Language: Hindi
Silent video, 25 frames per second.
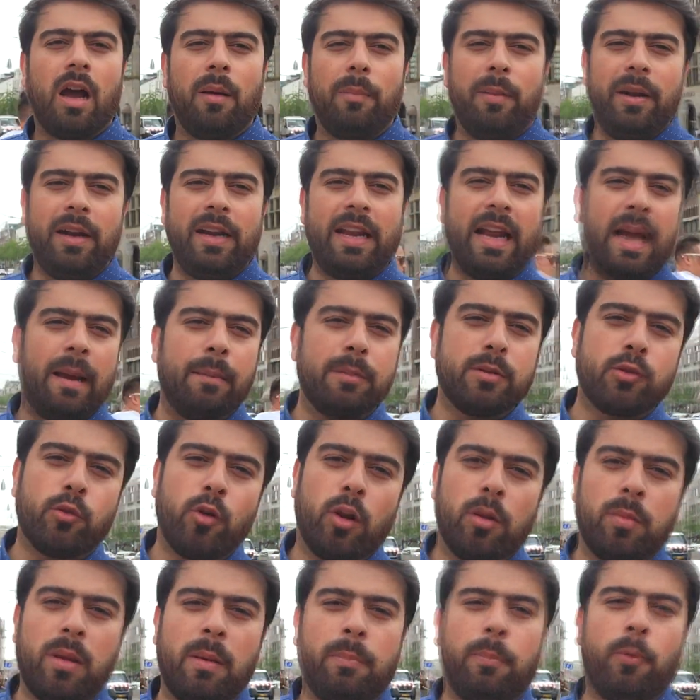अभी डैम स्क्वायर
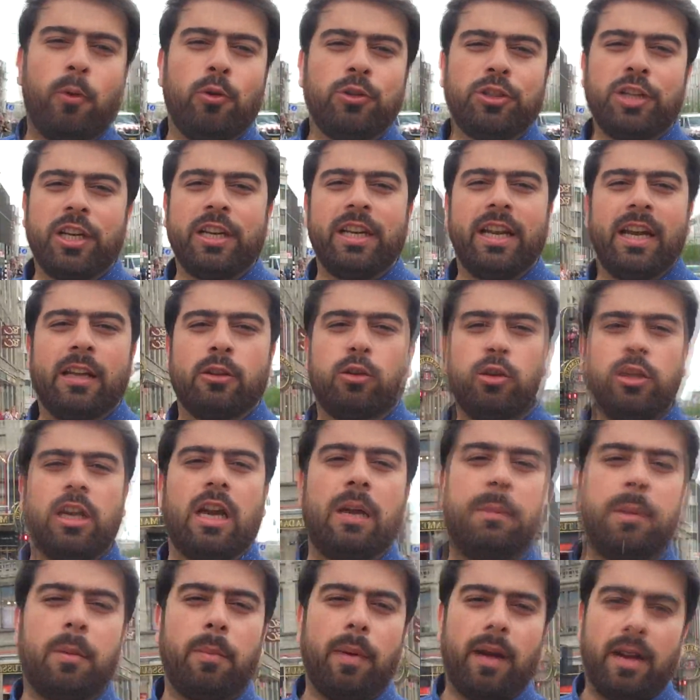में पहुंचे हैं तो यहाँ
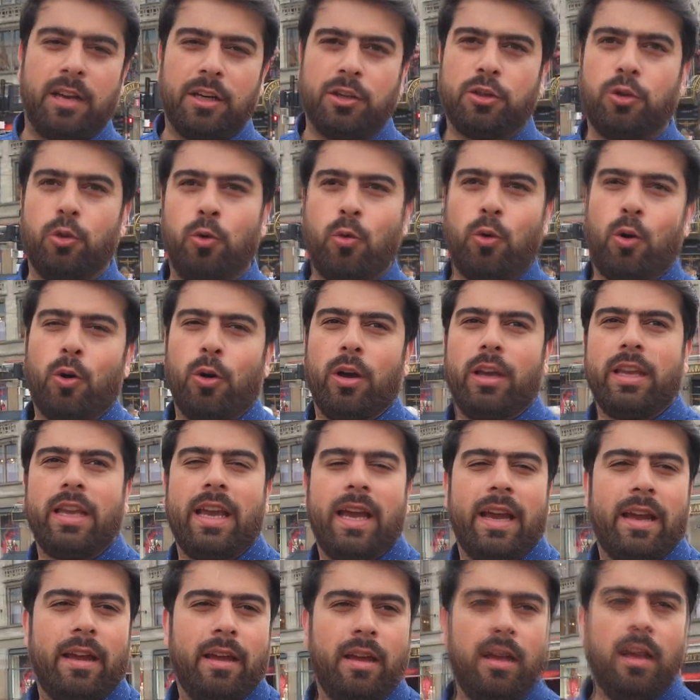पे बारिश शुरू हो गई
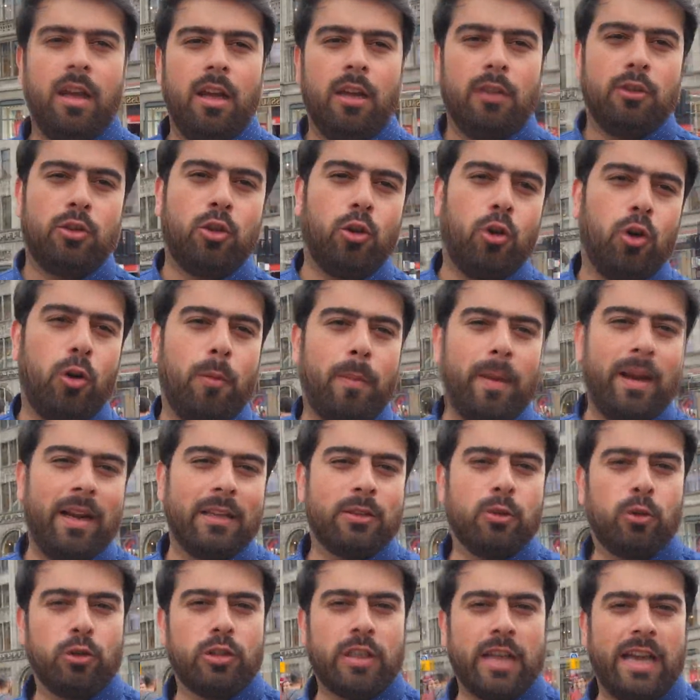है तो मैंने
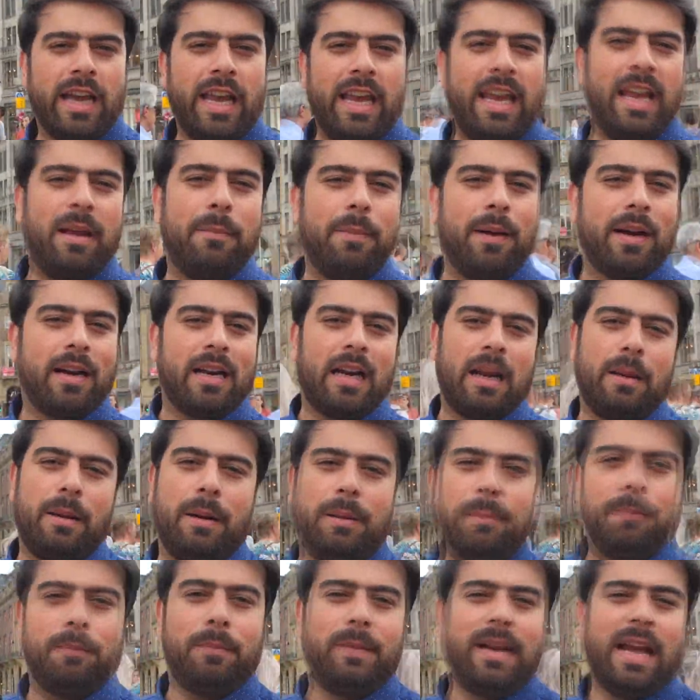सोचा एक बार ना
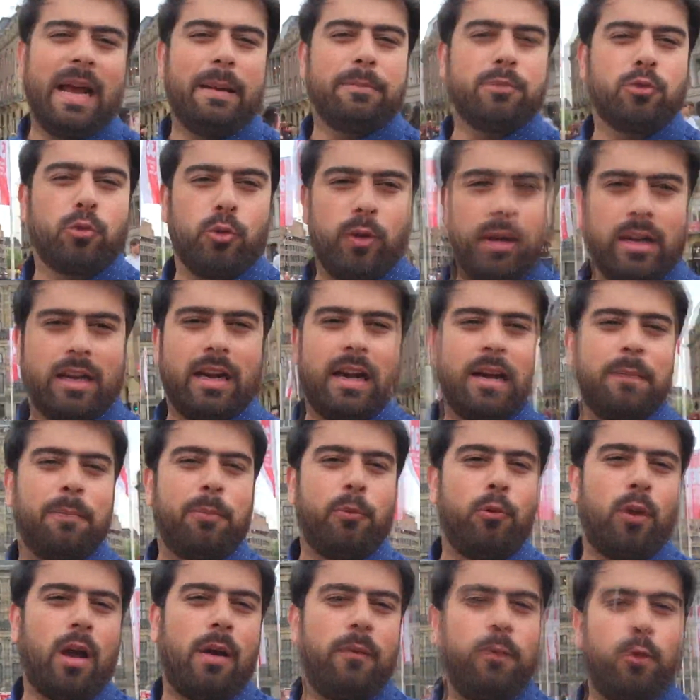डैम स्क्वायर का एक
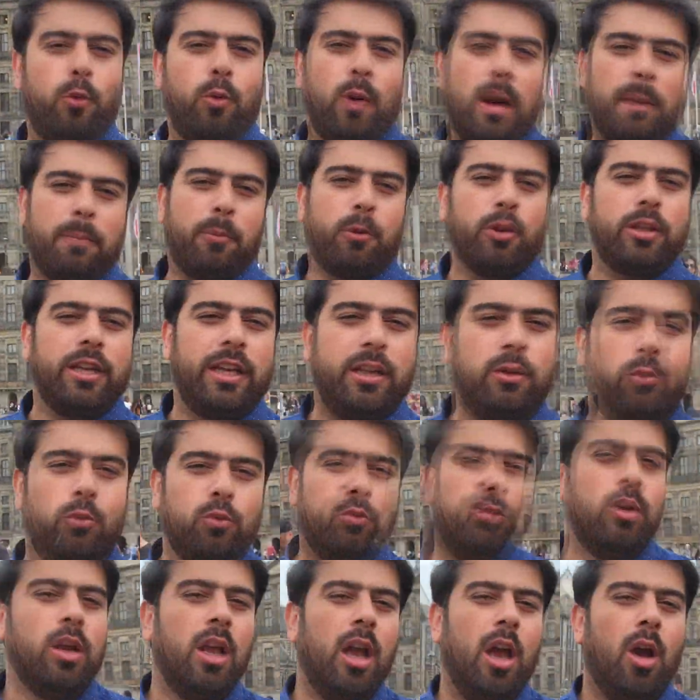पूरा व्यू आपको दे दूँ
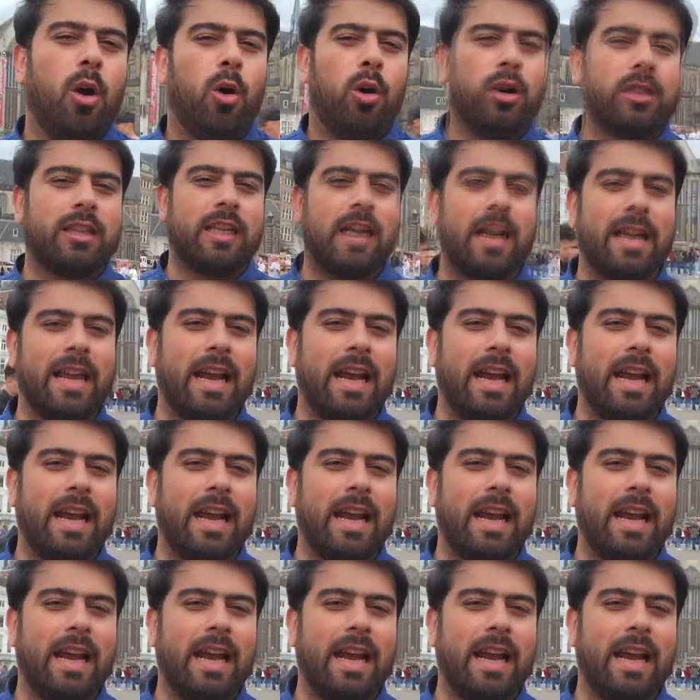और ताकि